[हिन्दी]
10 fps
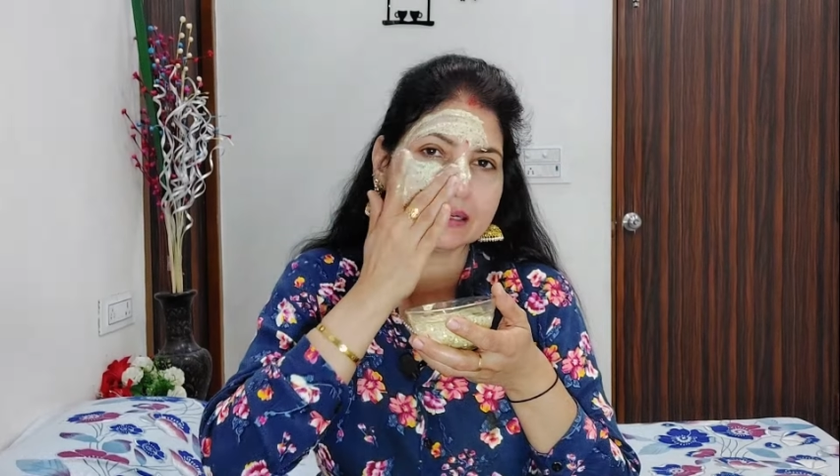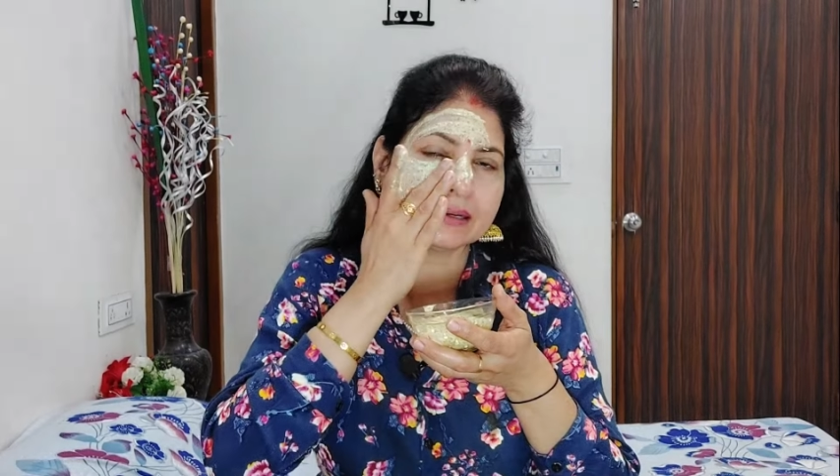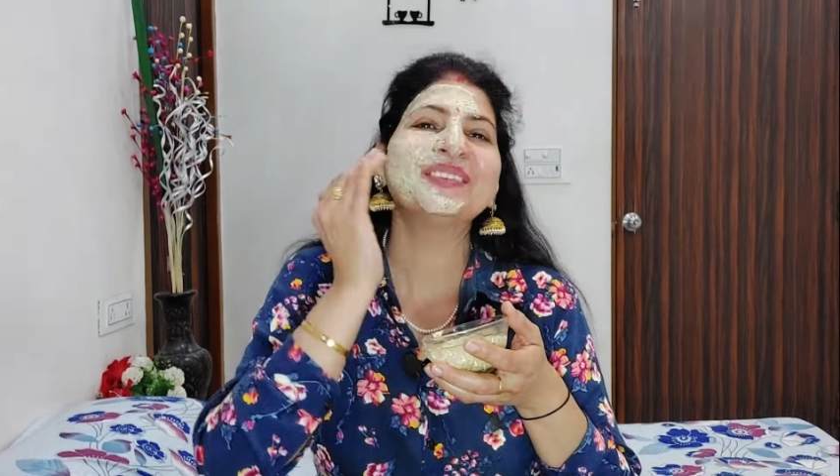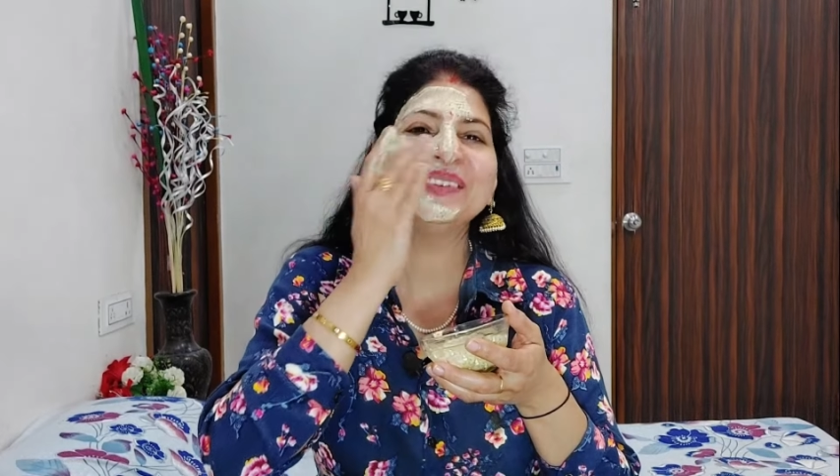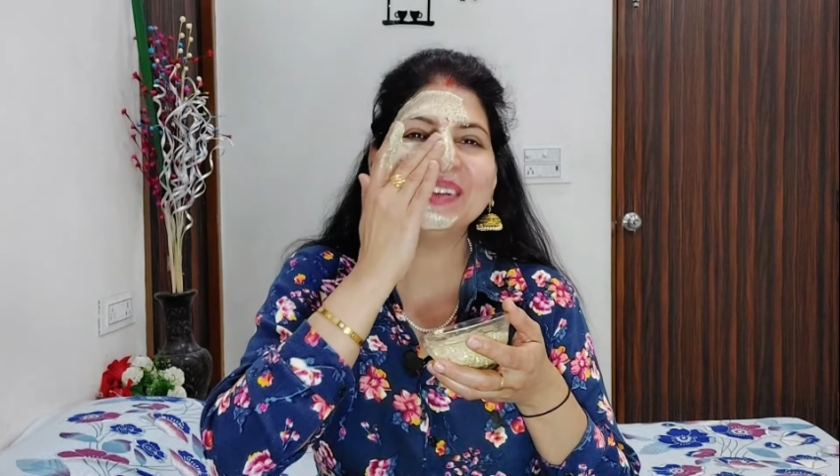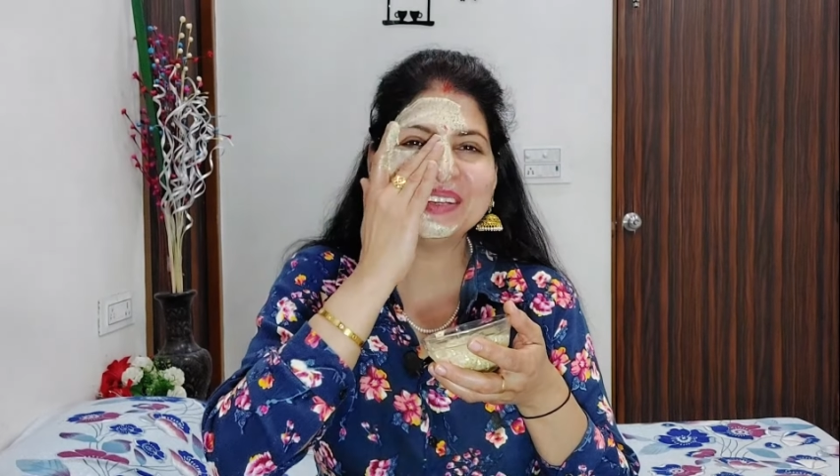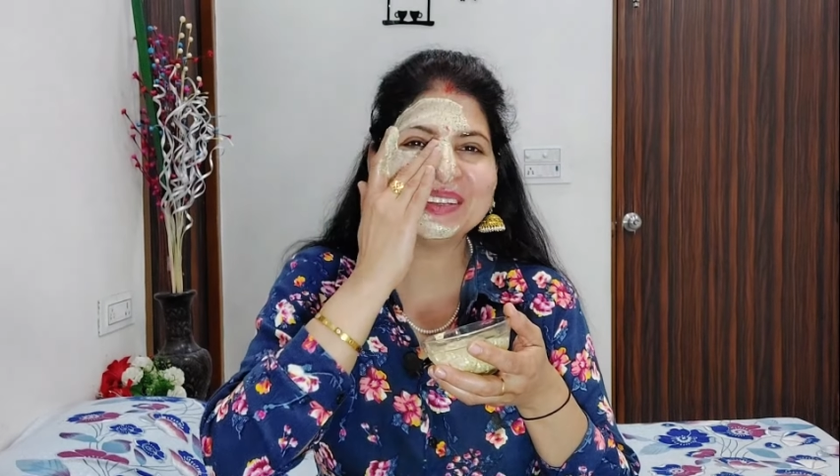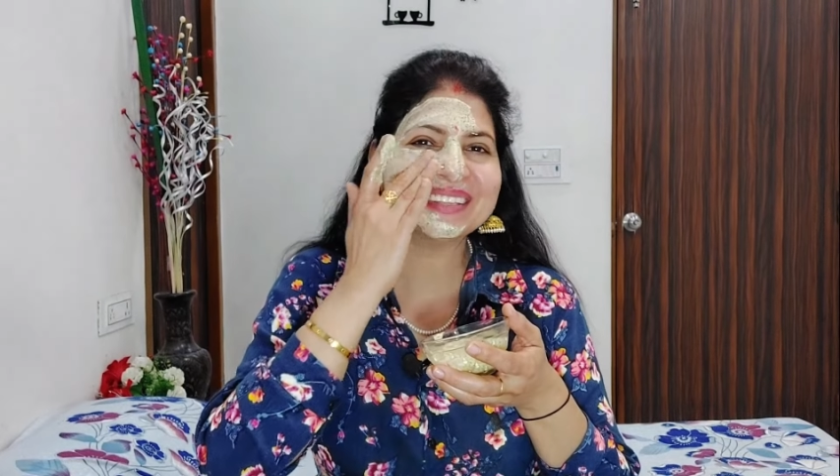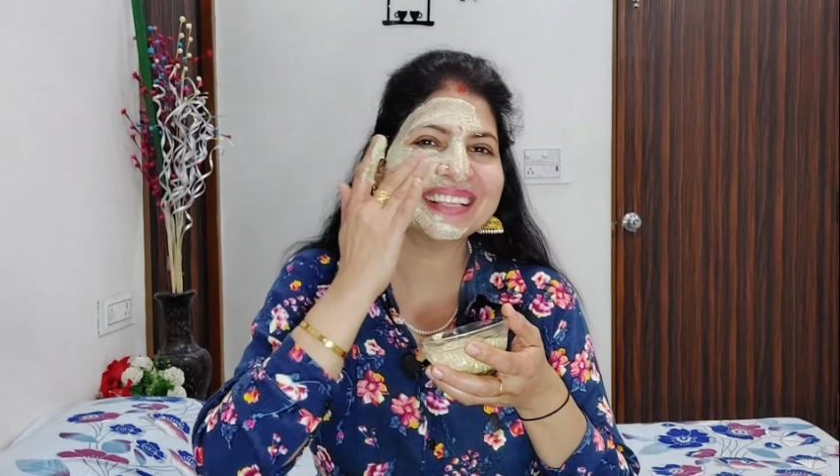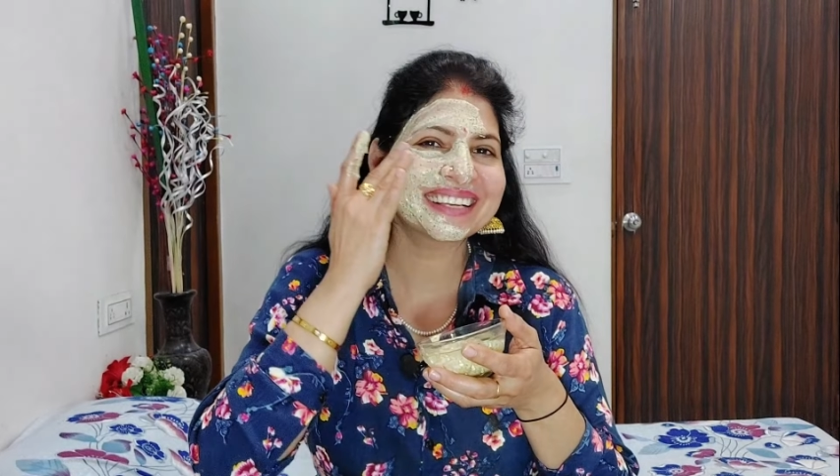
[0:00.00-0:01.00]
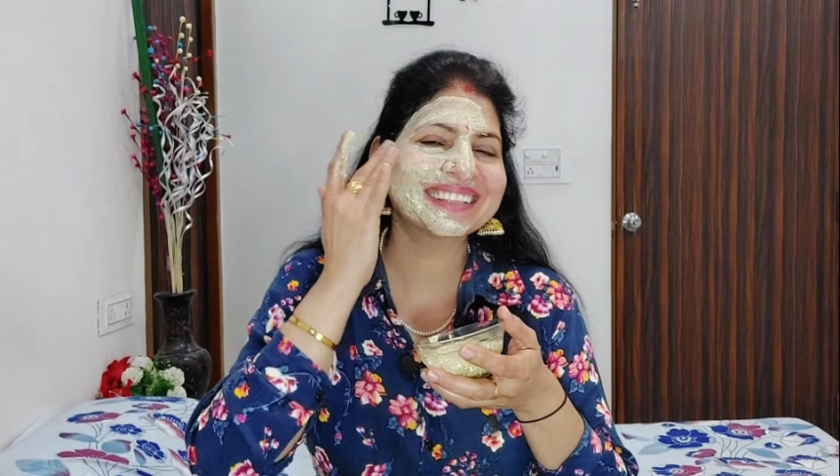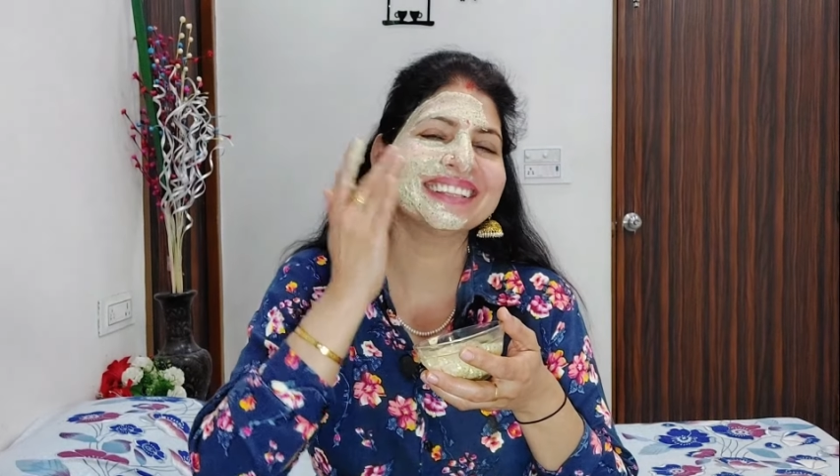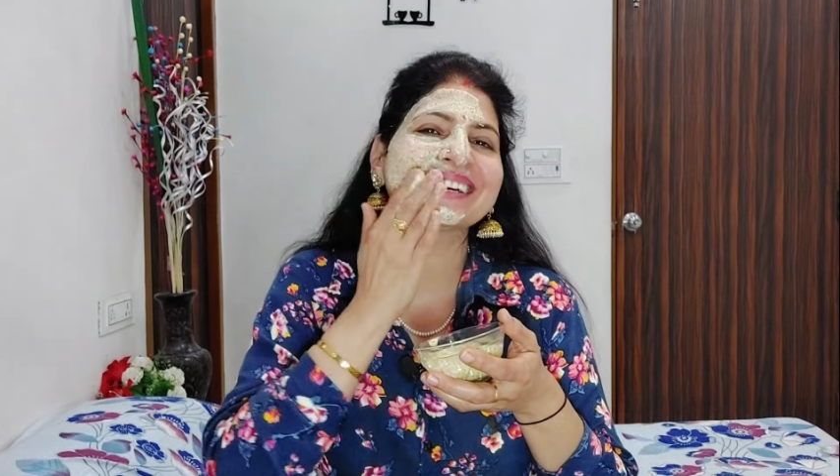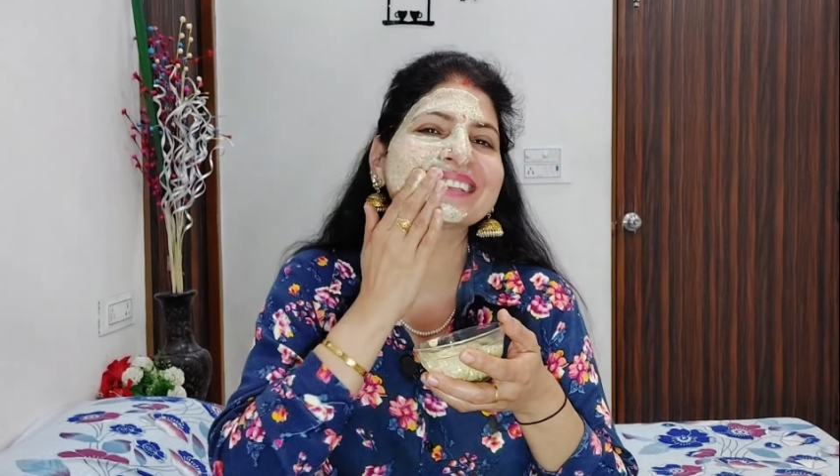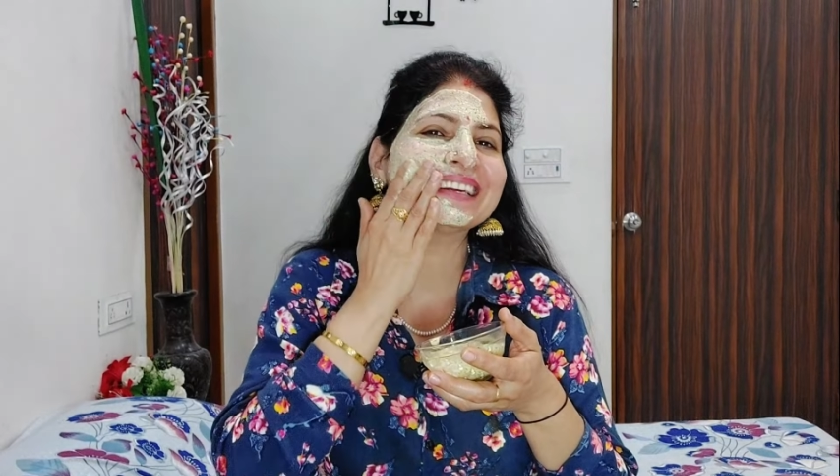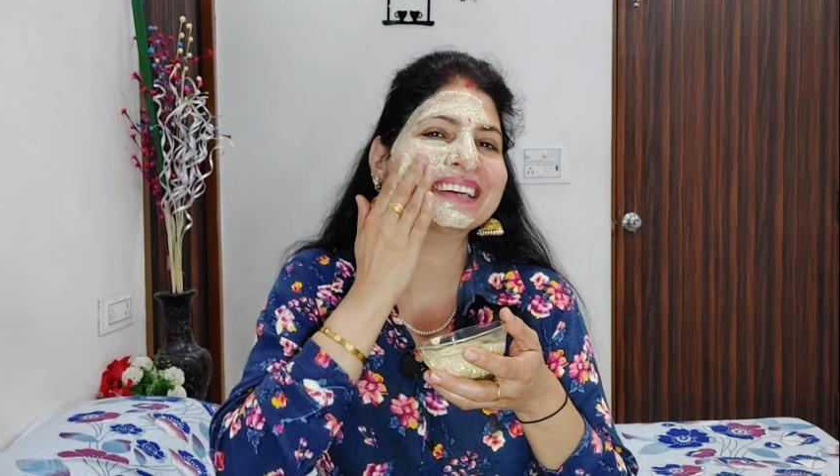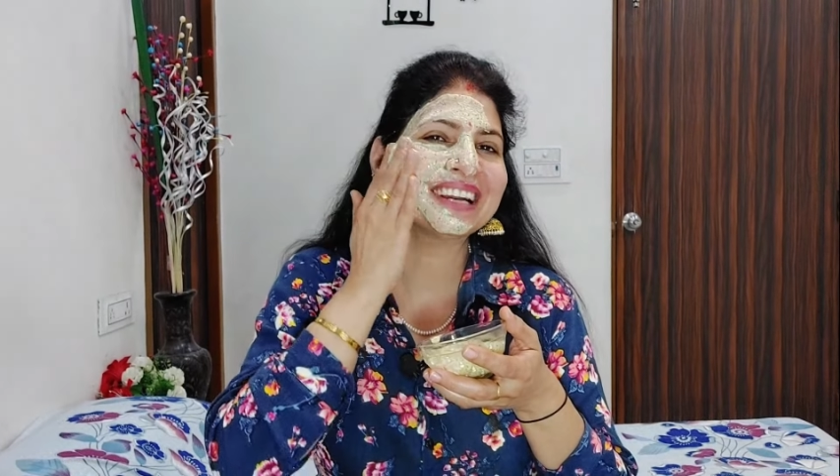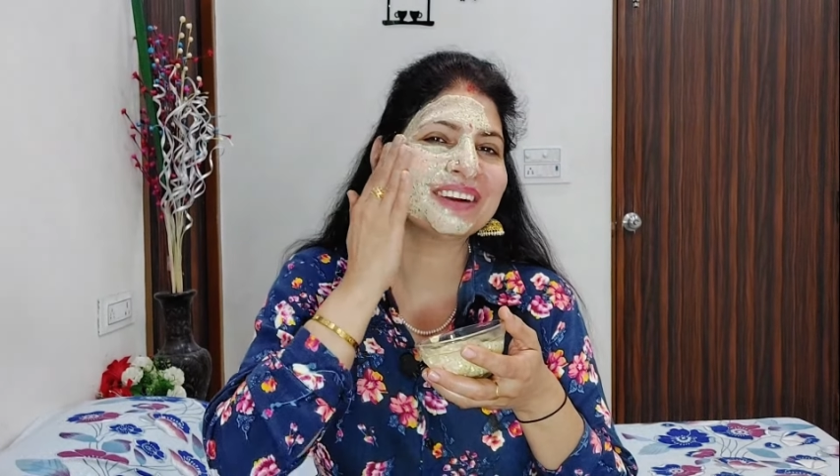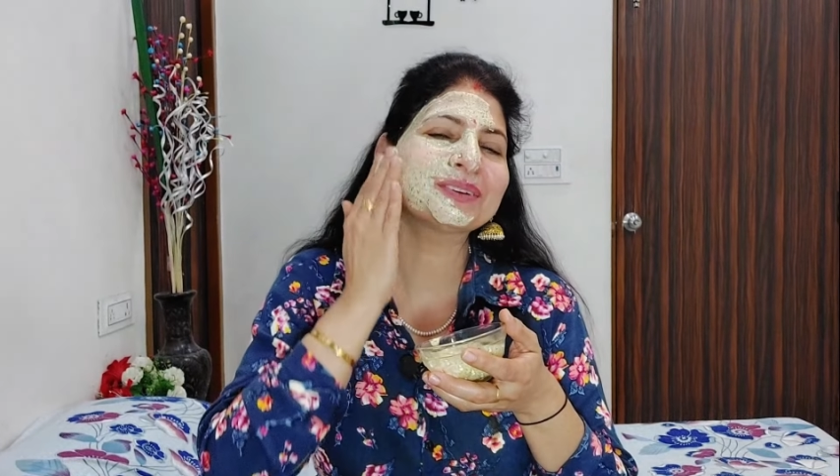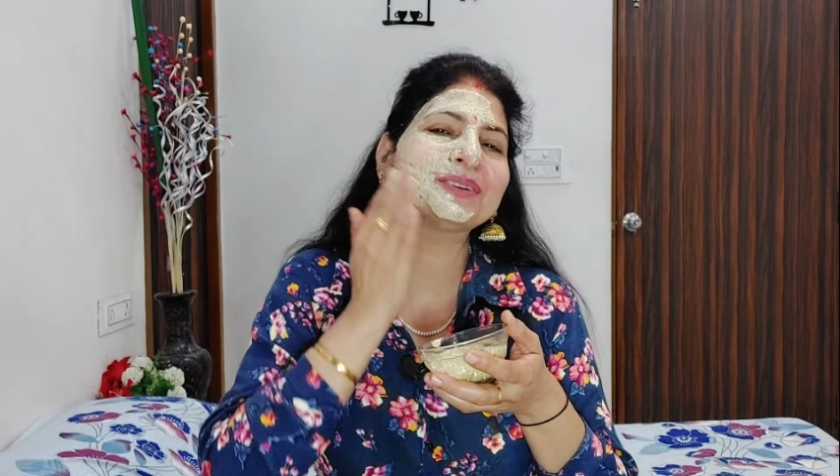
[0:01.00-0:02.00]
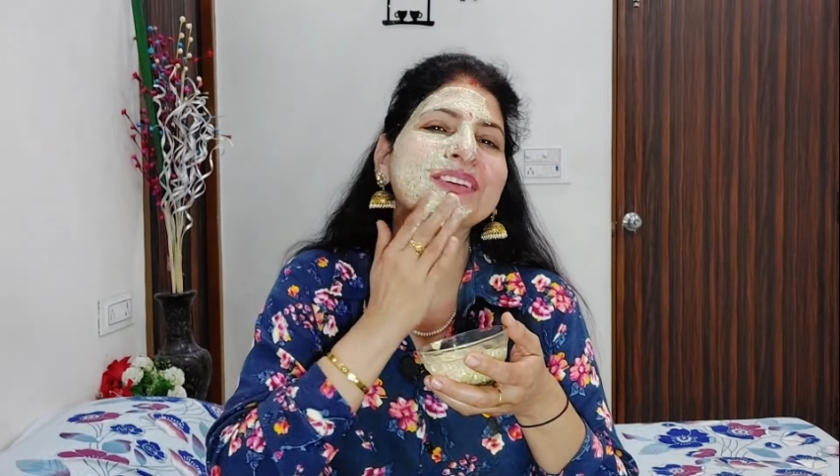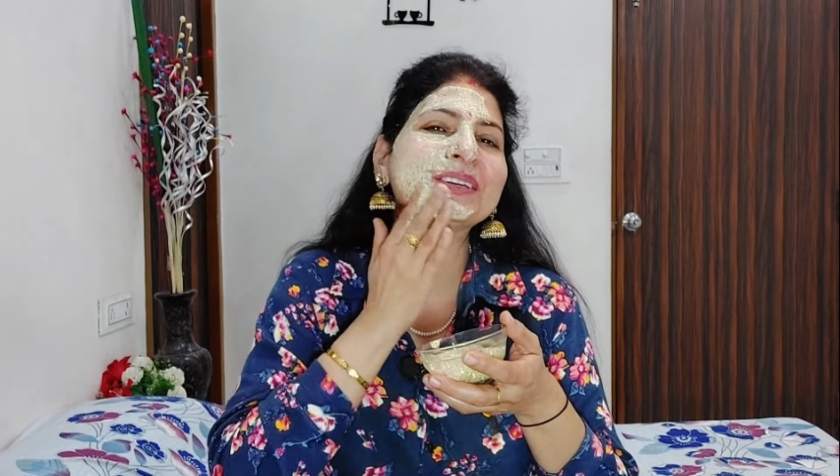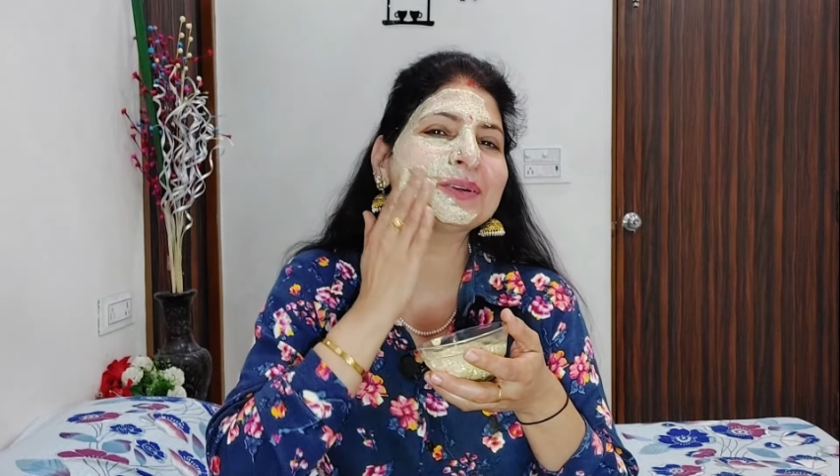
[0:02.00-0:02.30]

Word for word: वीडियो देखते देखते अगर आपको वीडियो